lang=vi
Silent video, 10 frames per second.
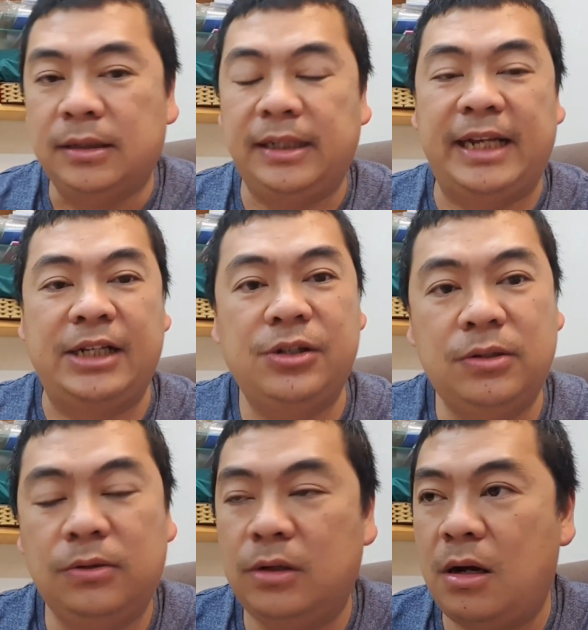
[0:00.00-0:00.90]
Thì lãi suất
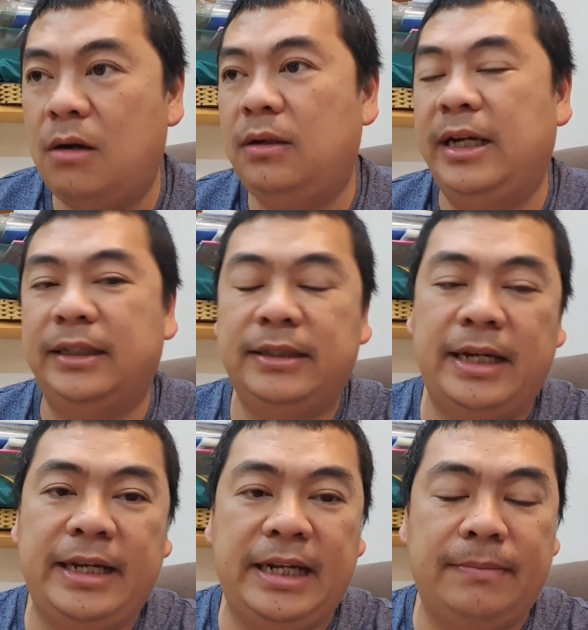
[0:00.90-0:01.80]
của nó là nó
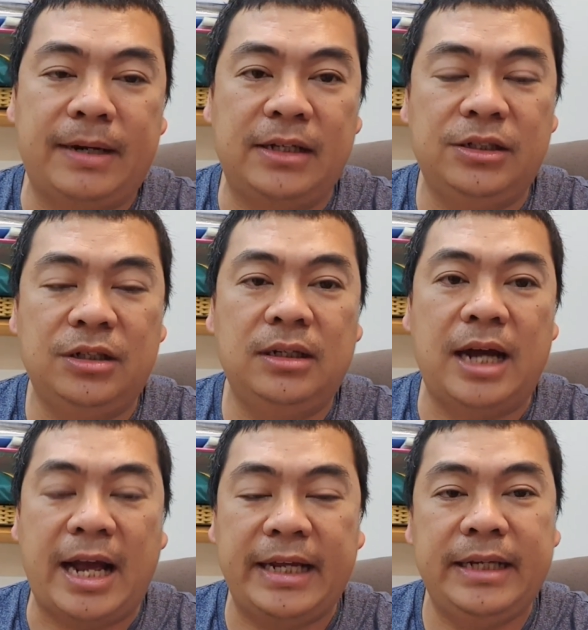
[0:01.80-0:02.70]
thể hiện bằng cái chữ
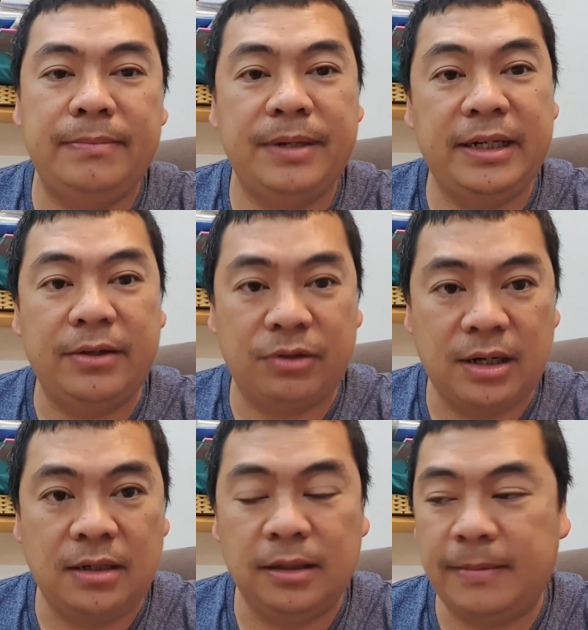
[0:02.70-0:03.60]
a pê
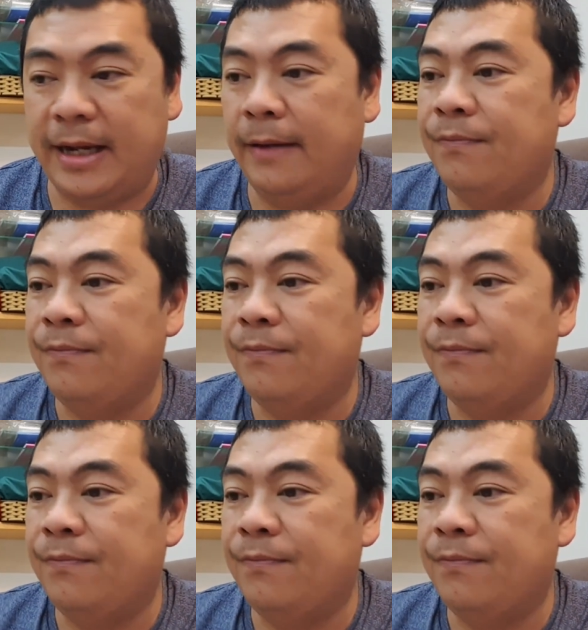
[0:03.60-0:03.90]
rờ các bạn,